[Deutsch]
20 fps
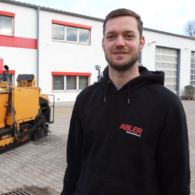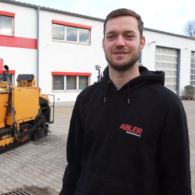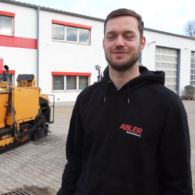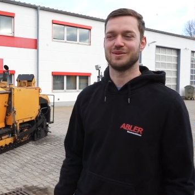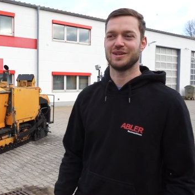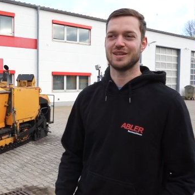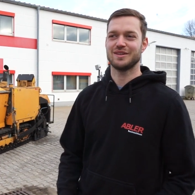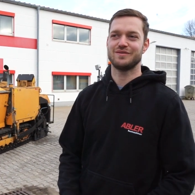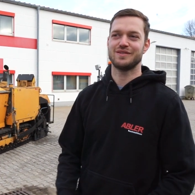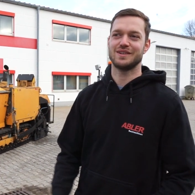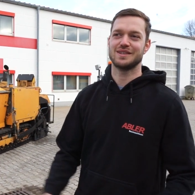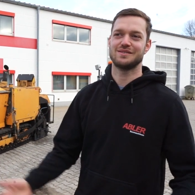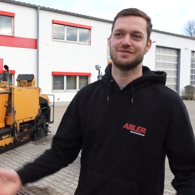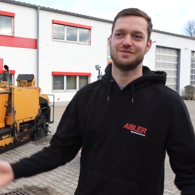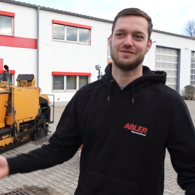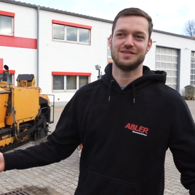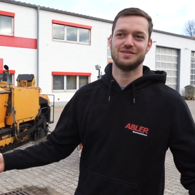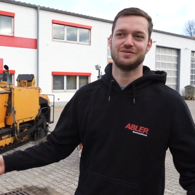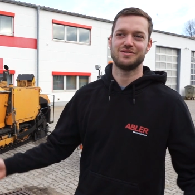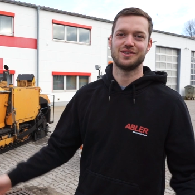Im Endeffekt,
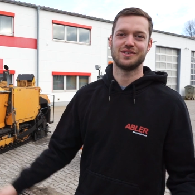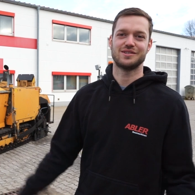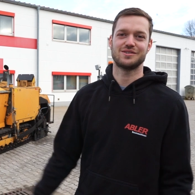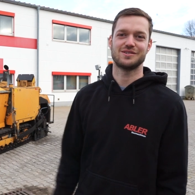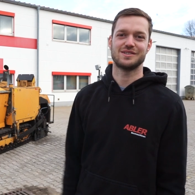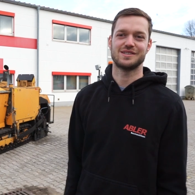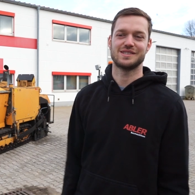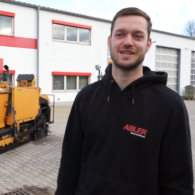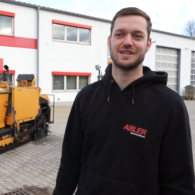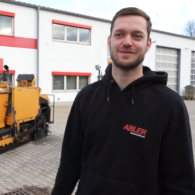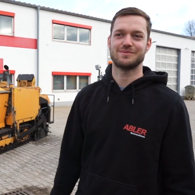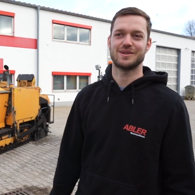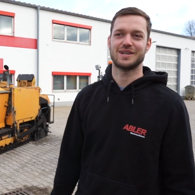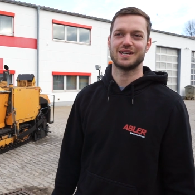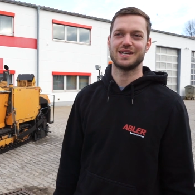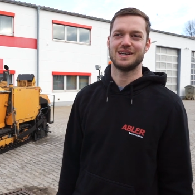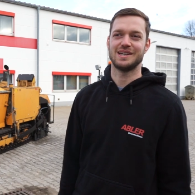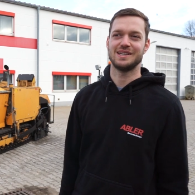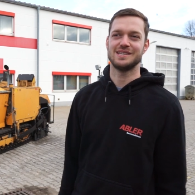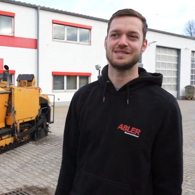wie vorhin schon gesagt, man
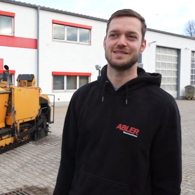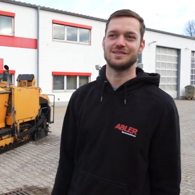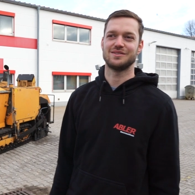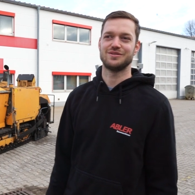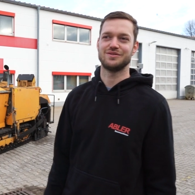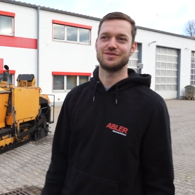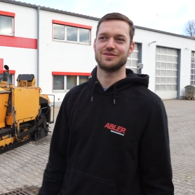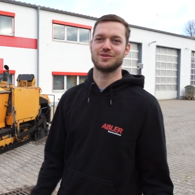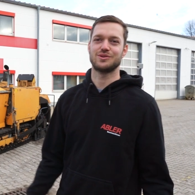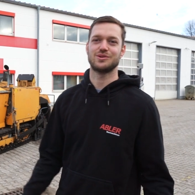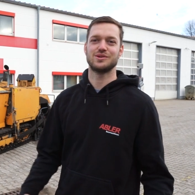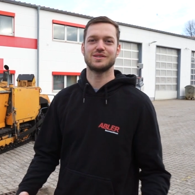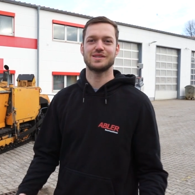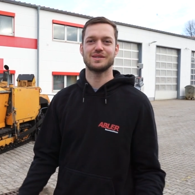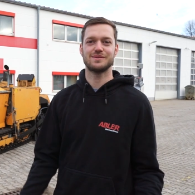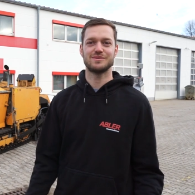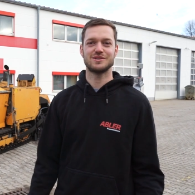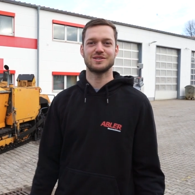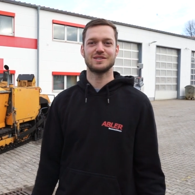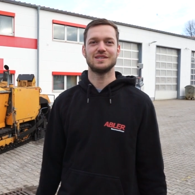kann alles auf
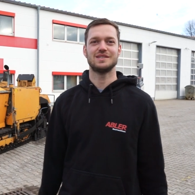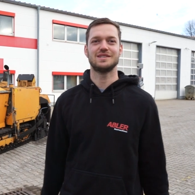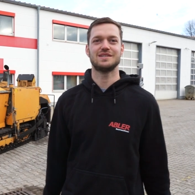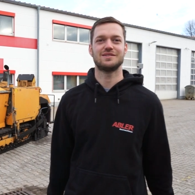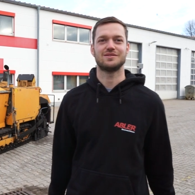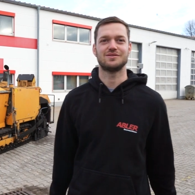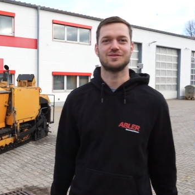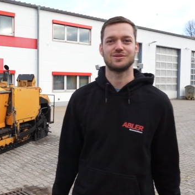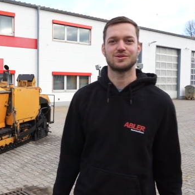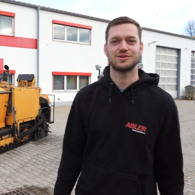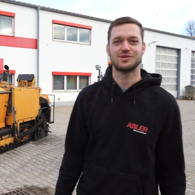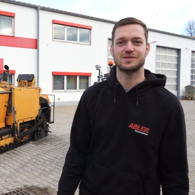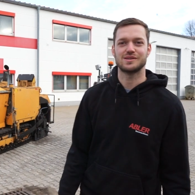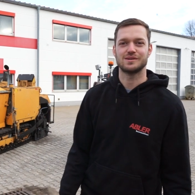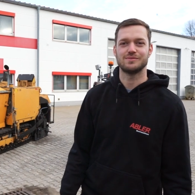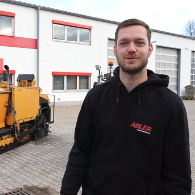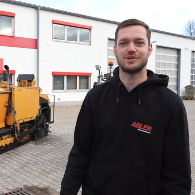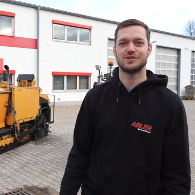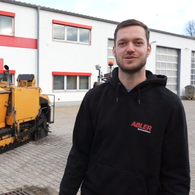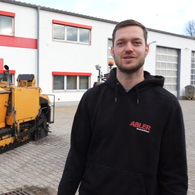größere Maschinen und
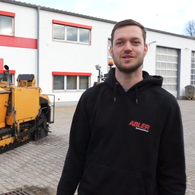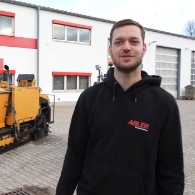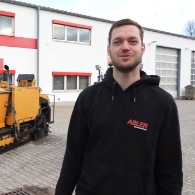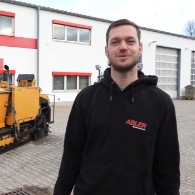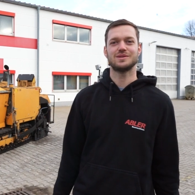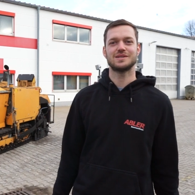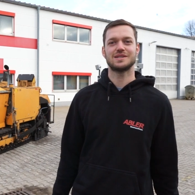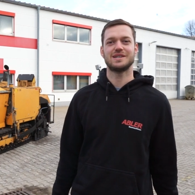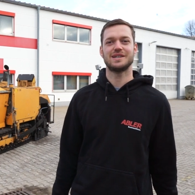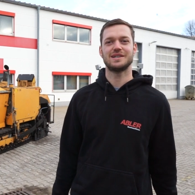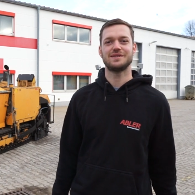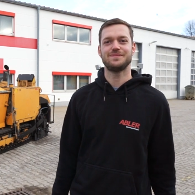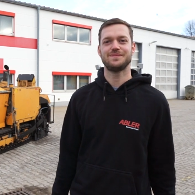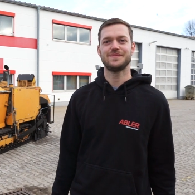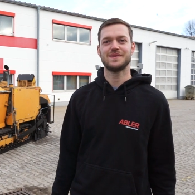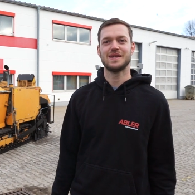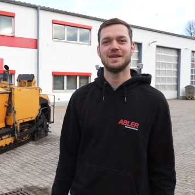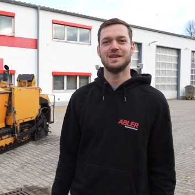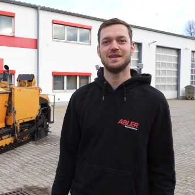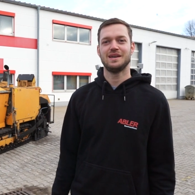größere Baustellen übertragen.
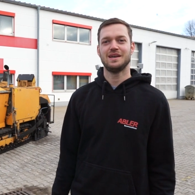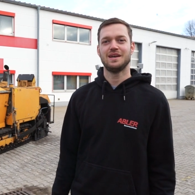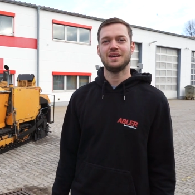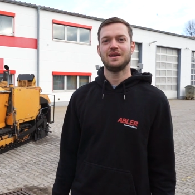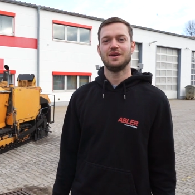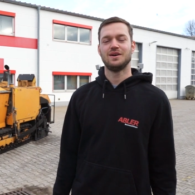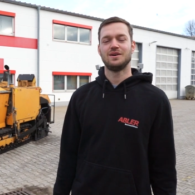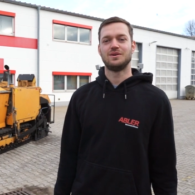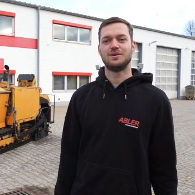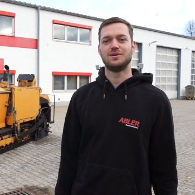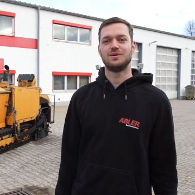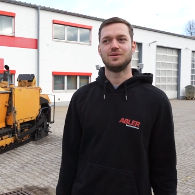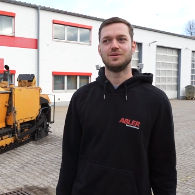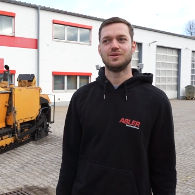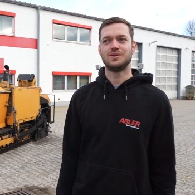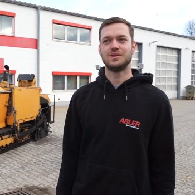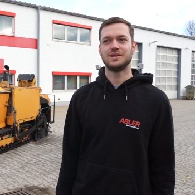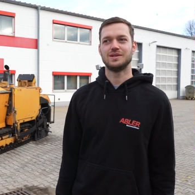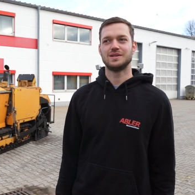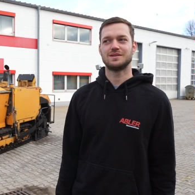
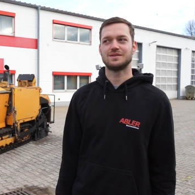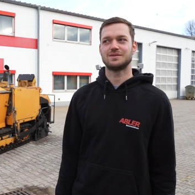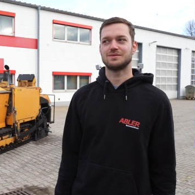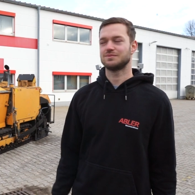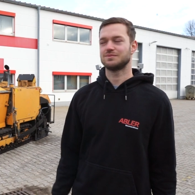Und